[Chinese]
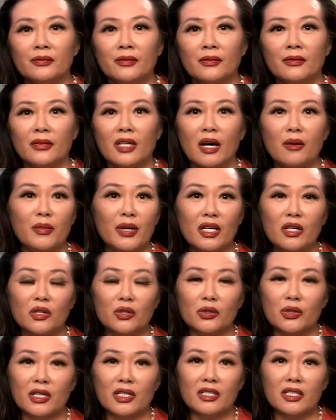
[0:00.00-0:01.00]
他没有
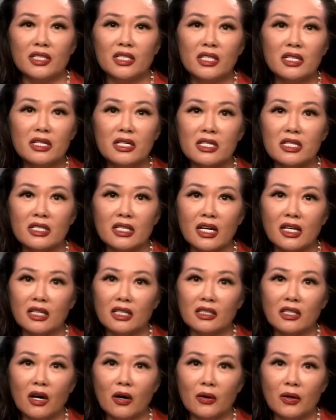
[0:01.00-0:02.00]
随着新时代的
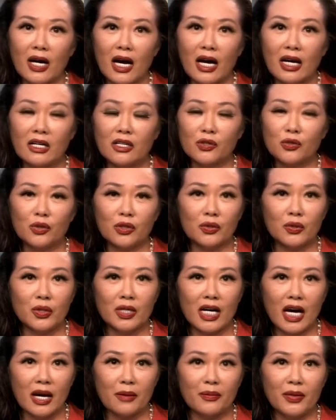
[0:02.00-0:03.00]
到来做出
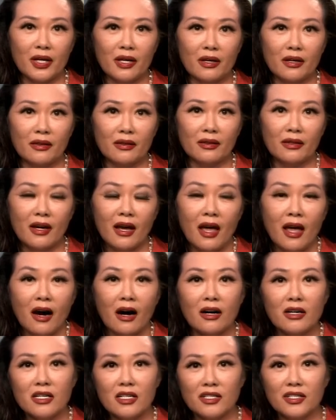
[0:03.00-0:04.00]
改变，
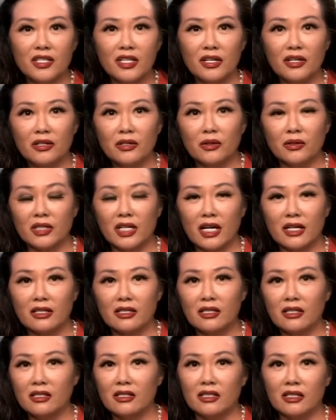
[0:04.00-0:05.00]
而是坚守在
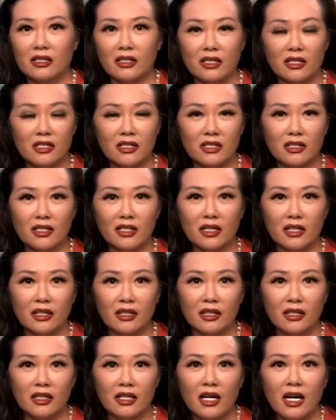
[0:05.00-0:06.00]
自己的世界里，
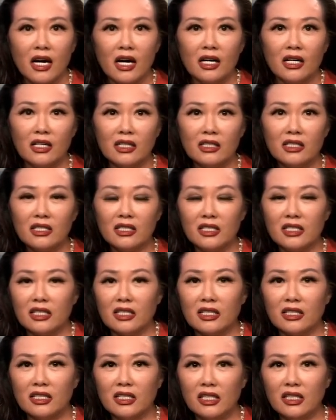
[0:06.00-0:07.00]
和自己
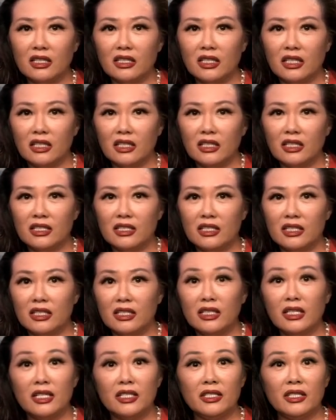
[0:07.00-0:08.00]
的记忆以及
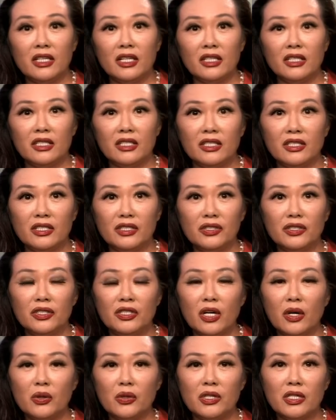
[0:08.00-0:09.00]
那些已经
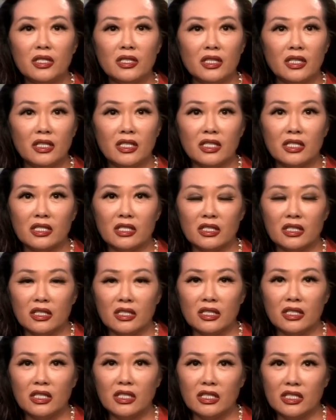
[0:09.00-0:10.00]
消失的历史
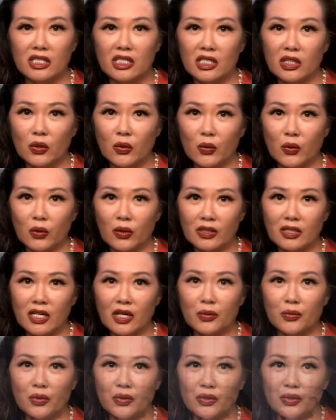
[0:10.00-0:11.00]
一起活在
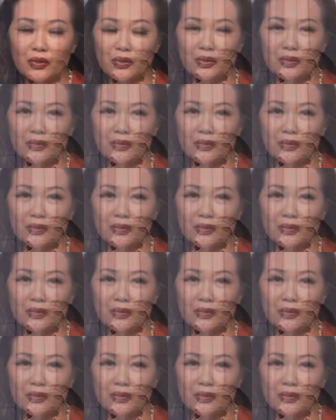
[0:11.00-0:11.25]
过去。